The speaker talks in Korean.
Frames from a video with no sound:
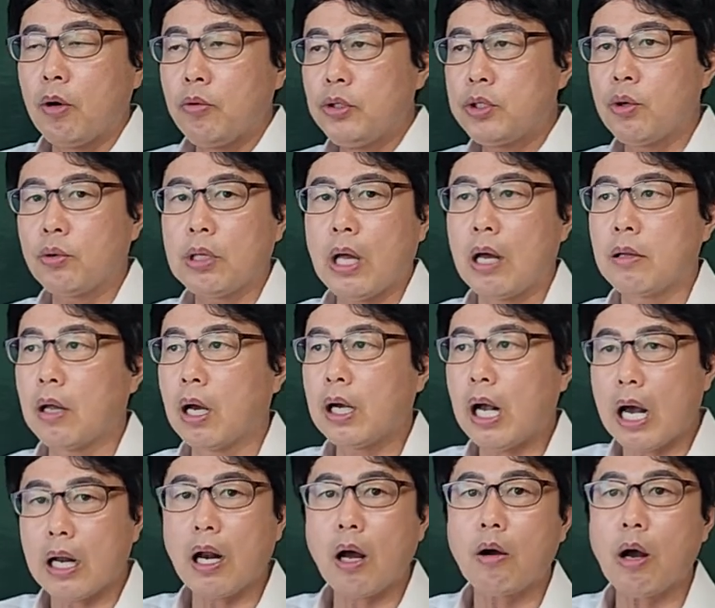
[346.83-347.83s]
뭐 위조다 하다
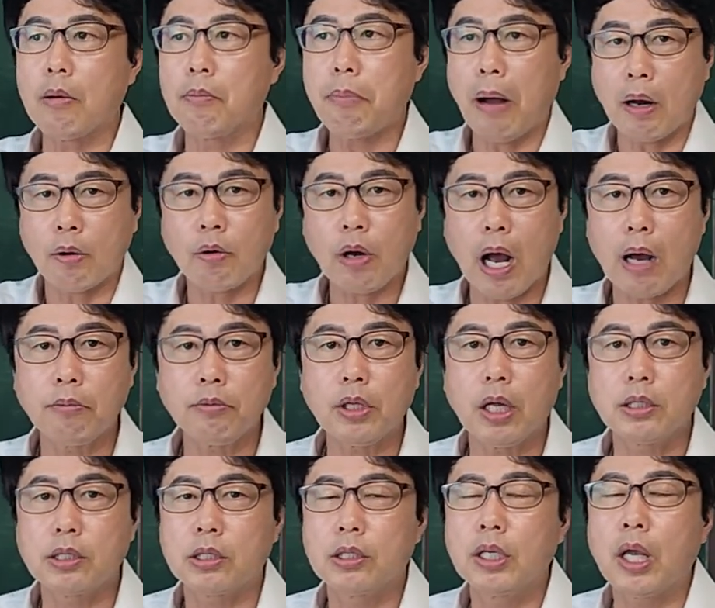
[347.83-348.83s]
까라고 하면 바로 까면
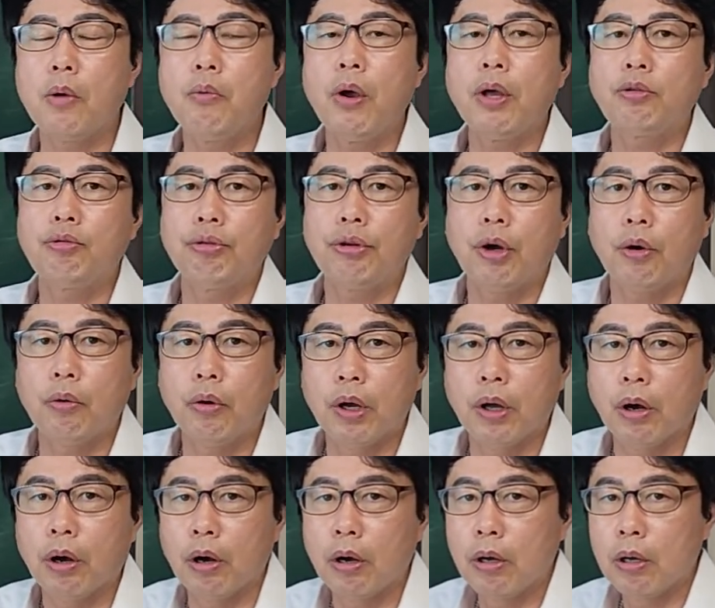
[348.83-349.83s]
되지. 그게 왜
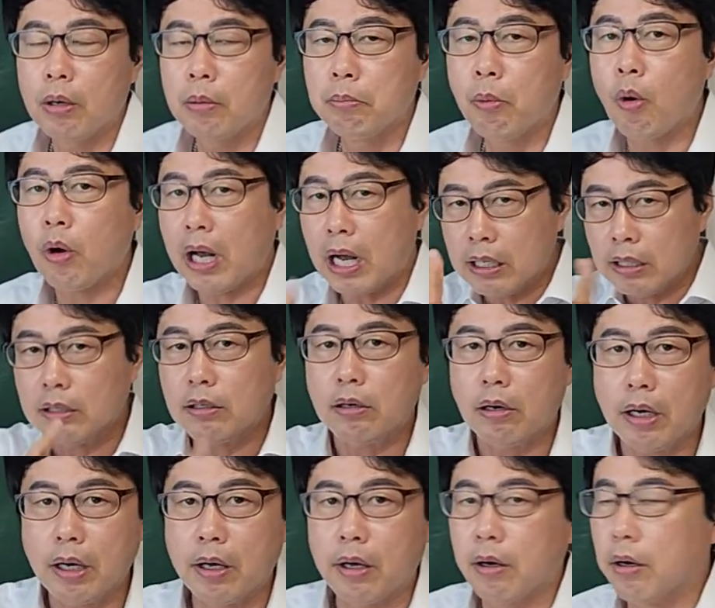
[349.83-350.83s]
두려워요? 못 가는
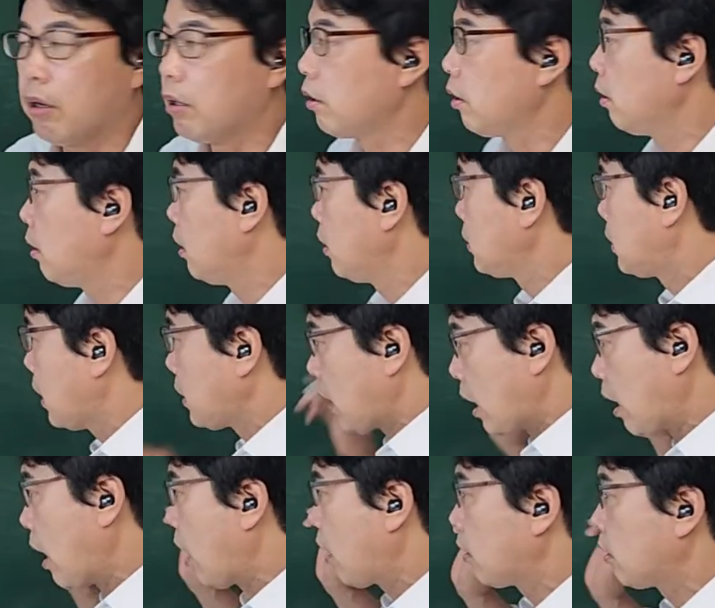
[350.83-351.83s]
거예요. 제
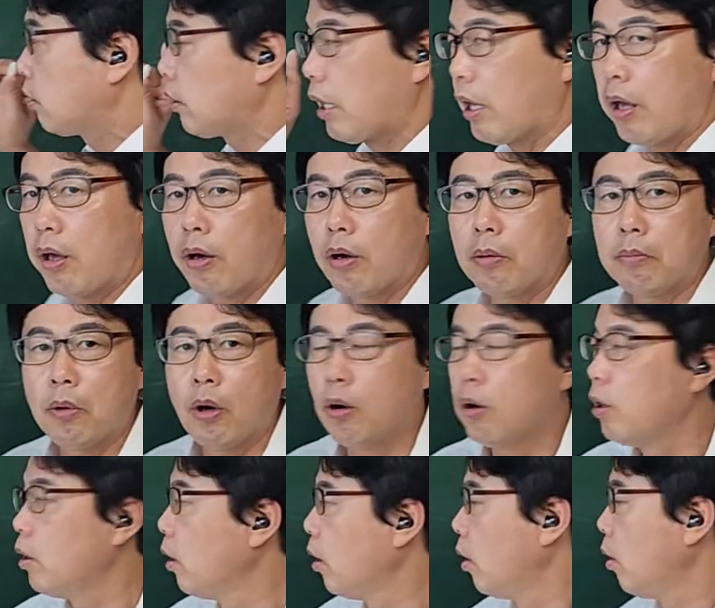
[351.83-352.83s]
생각은 그래요.
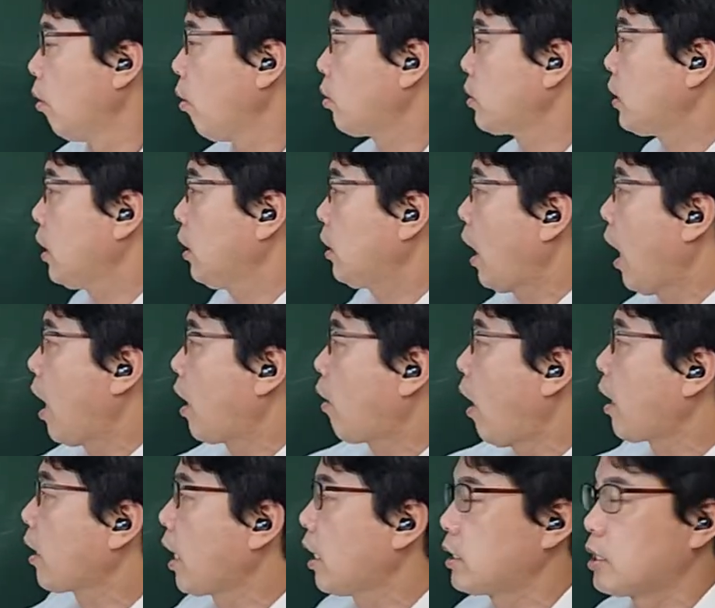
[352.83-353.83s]
뭐 혹시 대학
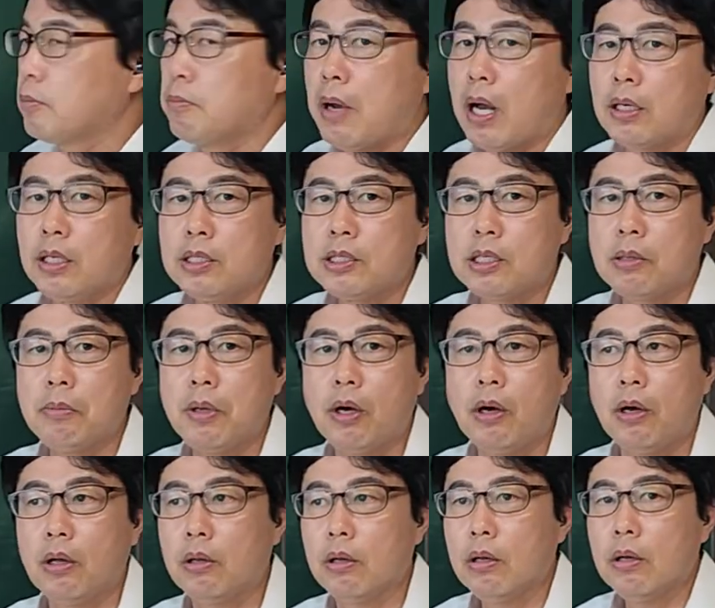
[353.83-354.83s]
관계증반
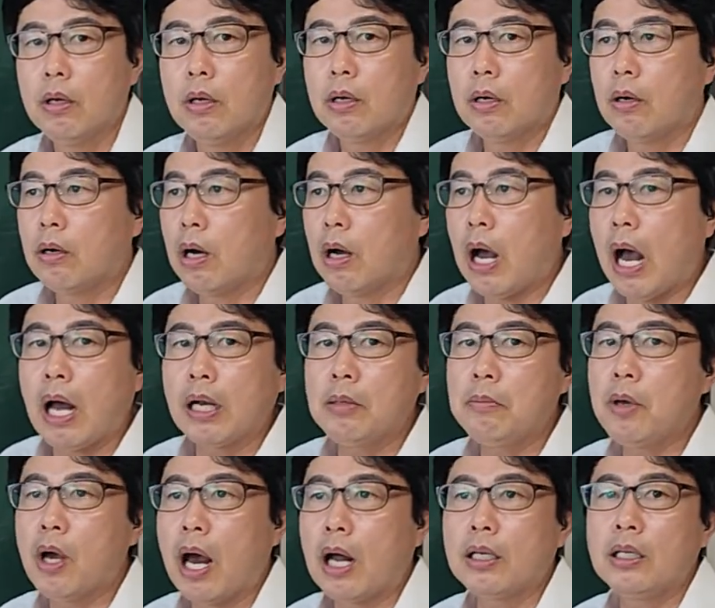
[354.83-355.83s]
있으면 어
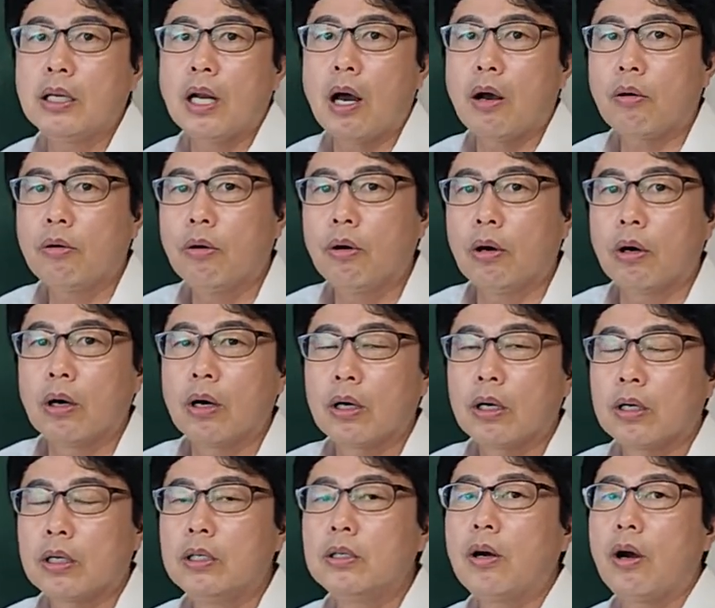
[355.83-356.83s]
아니면
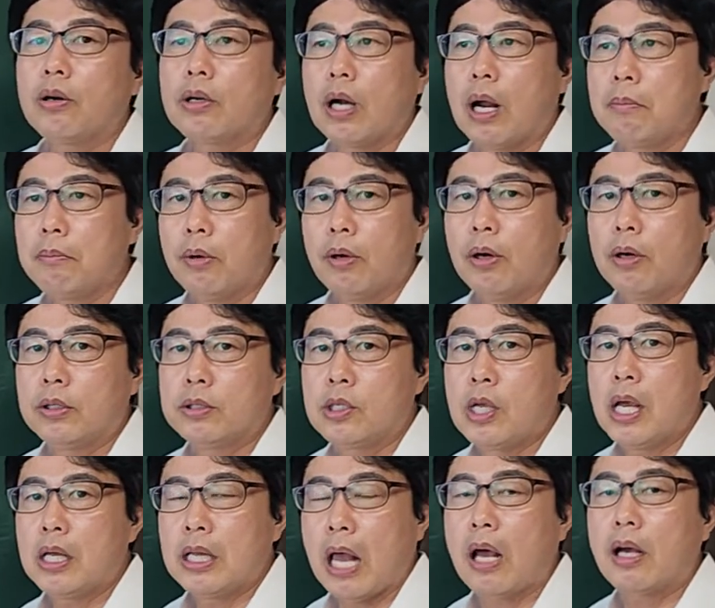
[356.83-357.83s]
아니라고 근거를 한번
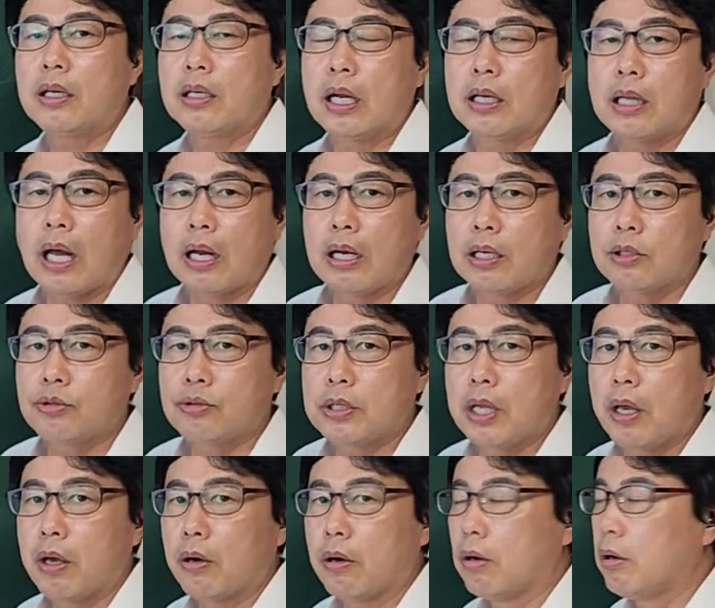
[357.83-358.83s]
제 댓글에
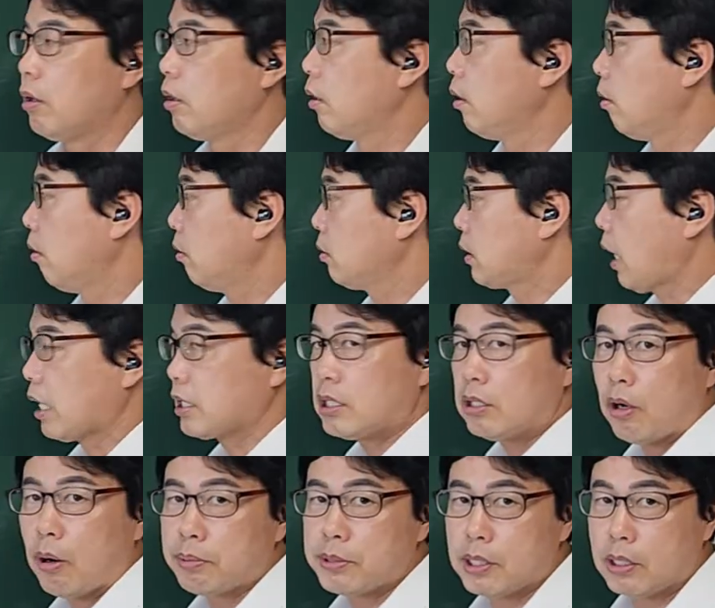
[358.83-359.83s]
달아주세요. 어
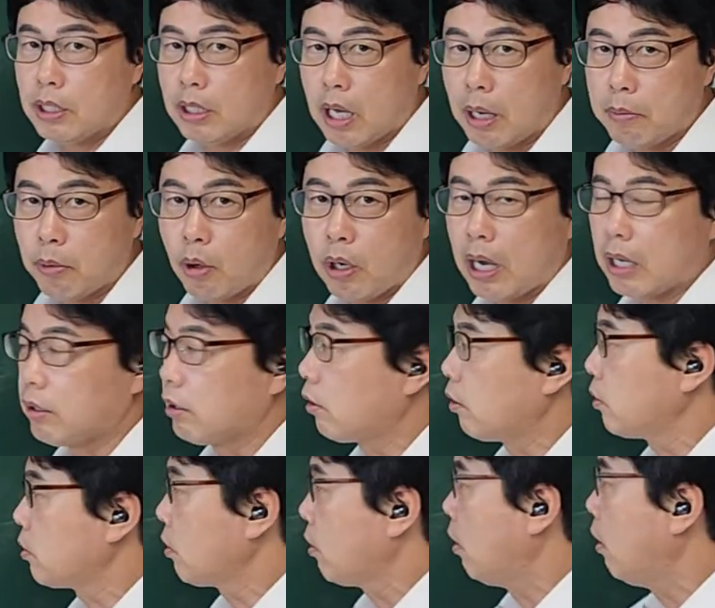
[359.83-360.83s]
자신 없으니까 못 가는
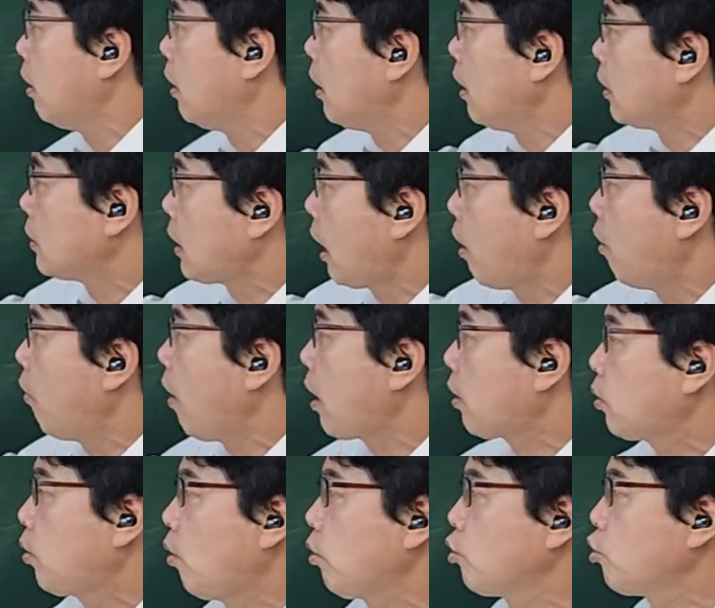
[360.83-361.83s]
거죠. 자,
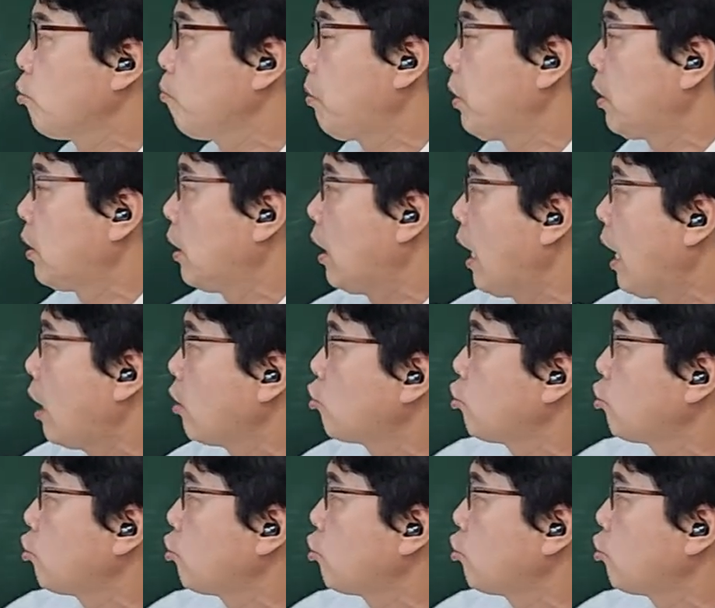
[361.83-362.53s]
확통 준비를